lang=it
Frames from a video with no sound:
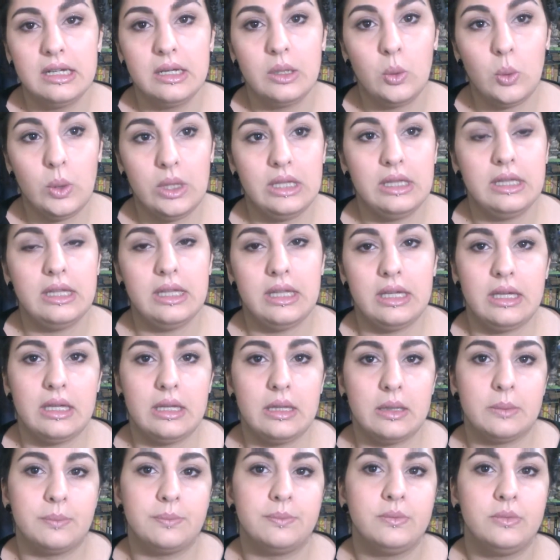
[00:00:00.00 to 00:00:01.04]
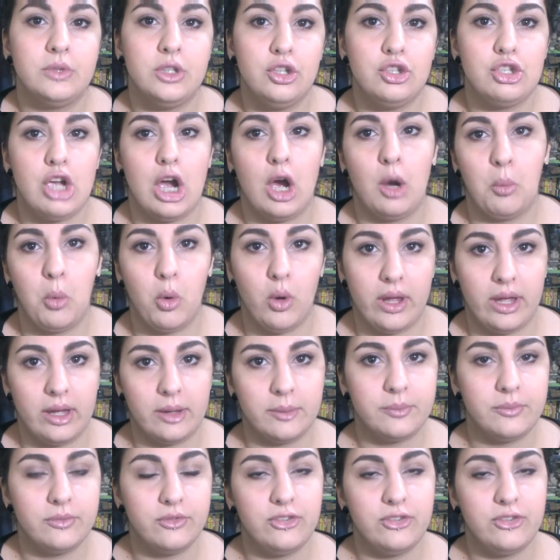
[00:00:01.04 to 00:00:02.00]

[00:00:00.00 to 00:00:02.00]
quindi diciamo yeah,